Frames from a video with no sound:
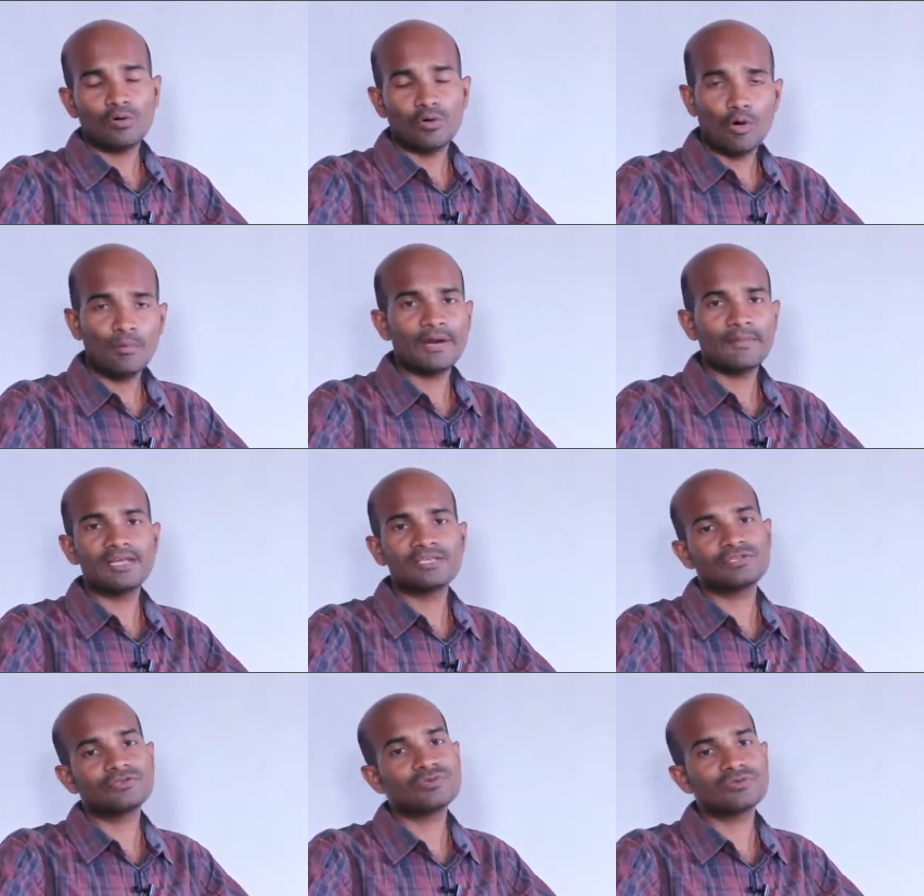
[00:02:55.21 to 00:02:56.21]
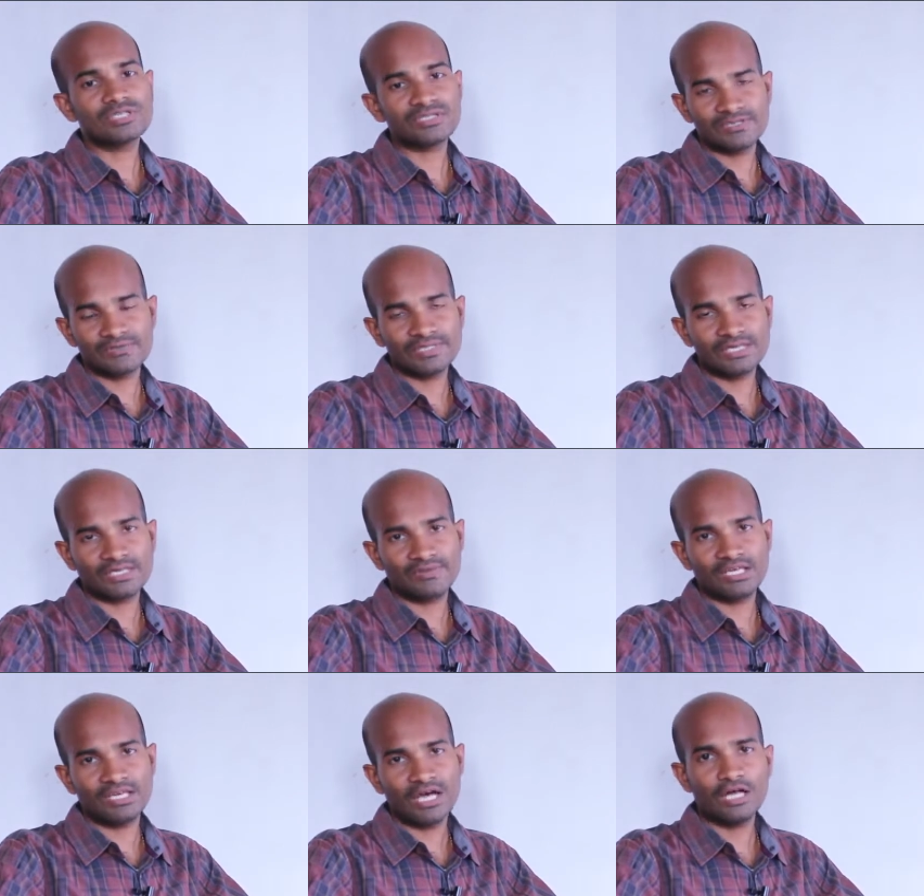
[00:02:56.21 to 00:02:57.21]
హోమ్ రెమెడీస్ని సూచించడం
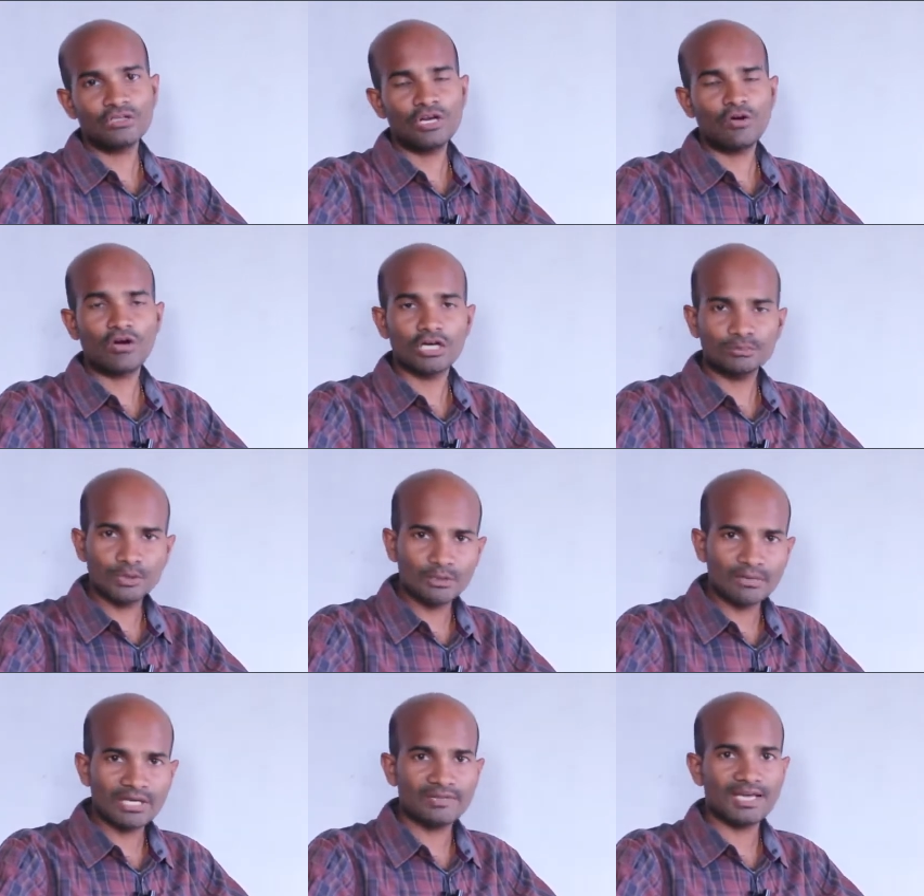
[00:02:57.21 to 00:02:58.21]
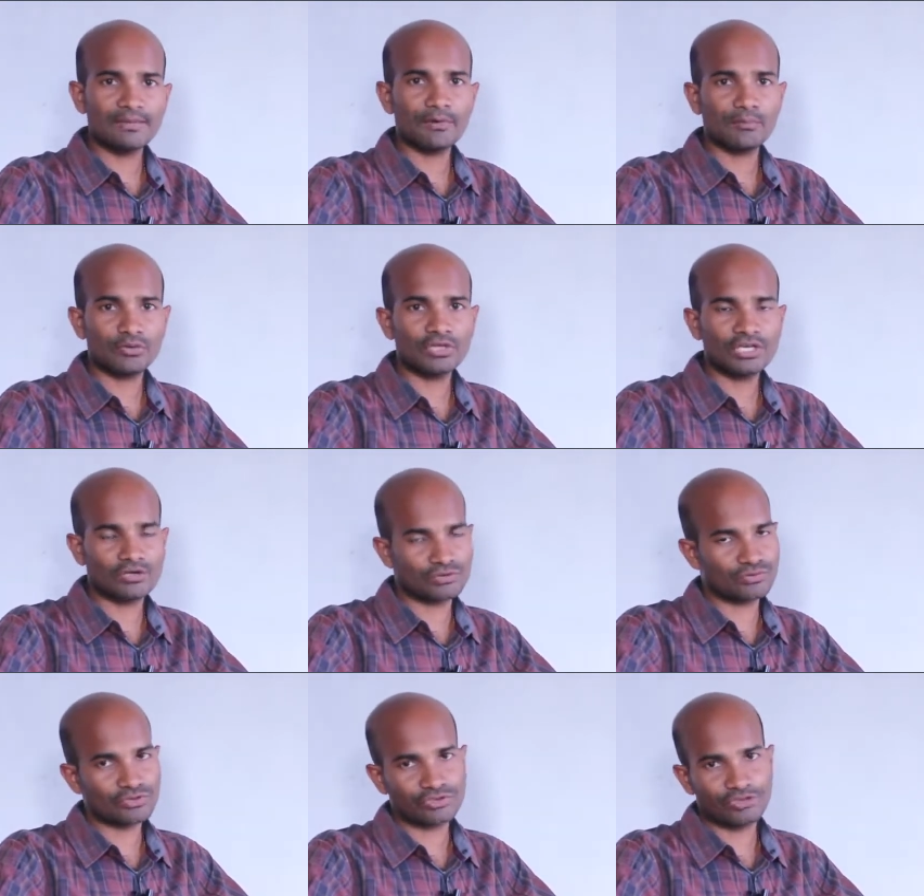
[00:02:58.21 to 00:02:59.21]
జరిగింది అందులో ఒక అద్భుతమైన దాన్ని మేము ముందుకు
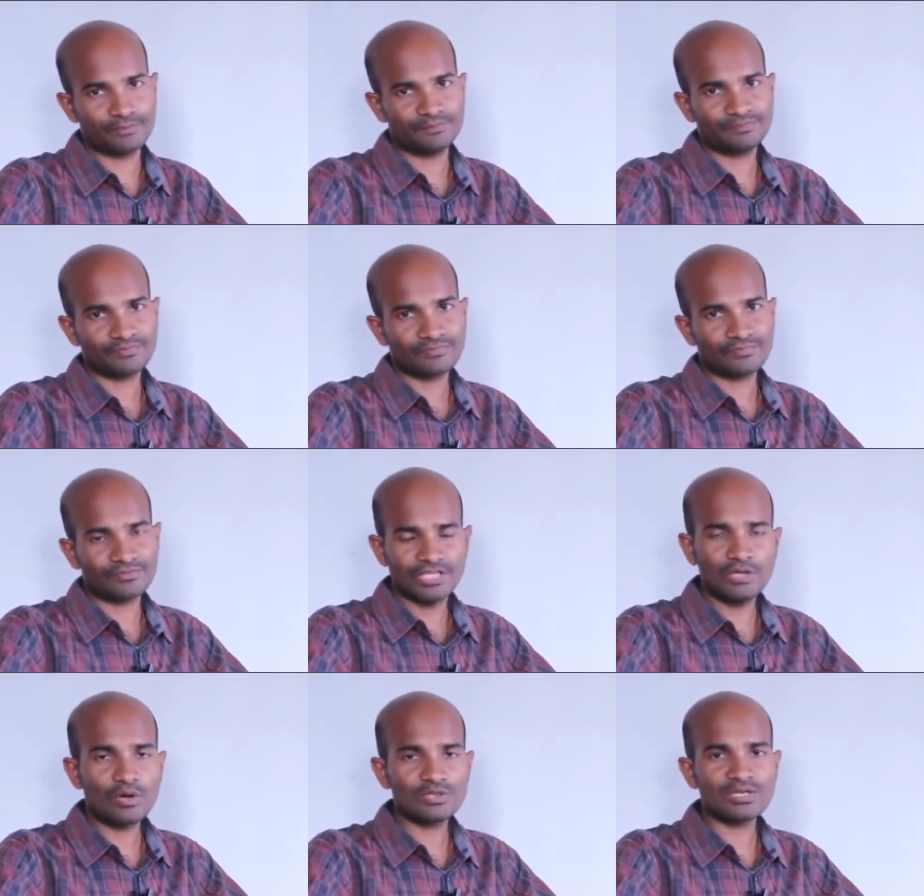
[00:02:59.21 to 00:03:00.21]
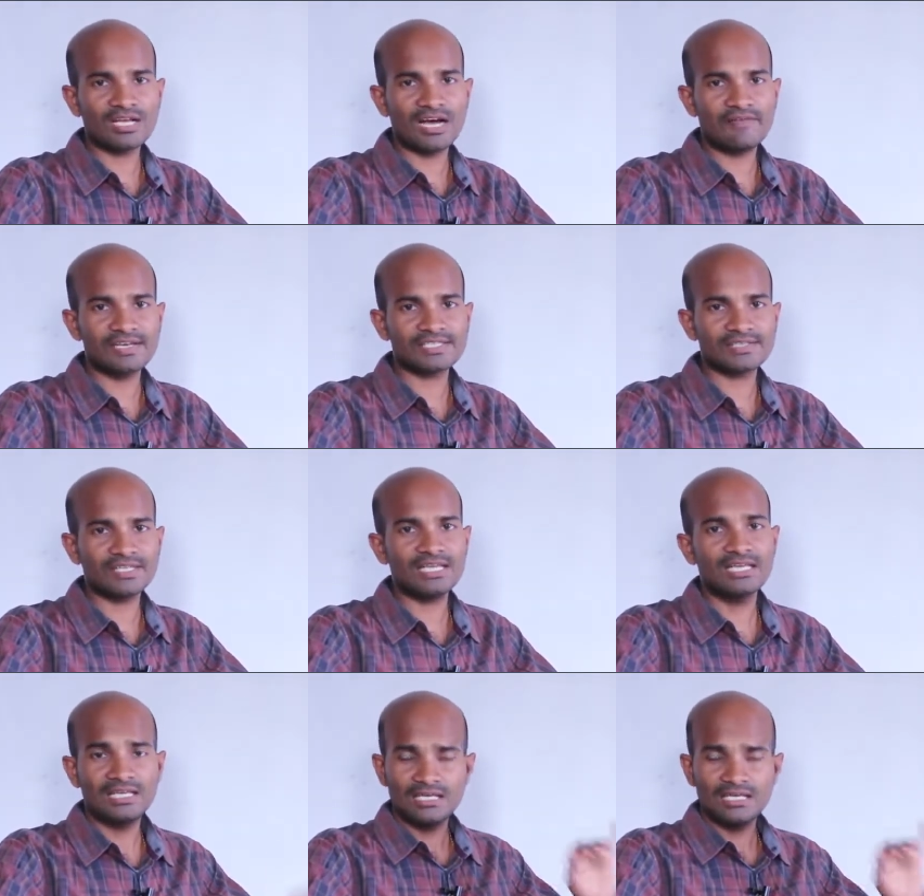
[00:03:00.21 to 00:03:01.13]
ఈరోజు ఉంచుతున్నాం దీనికోసం కావాల్సింది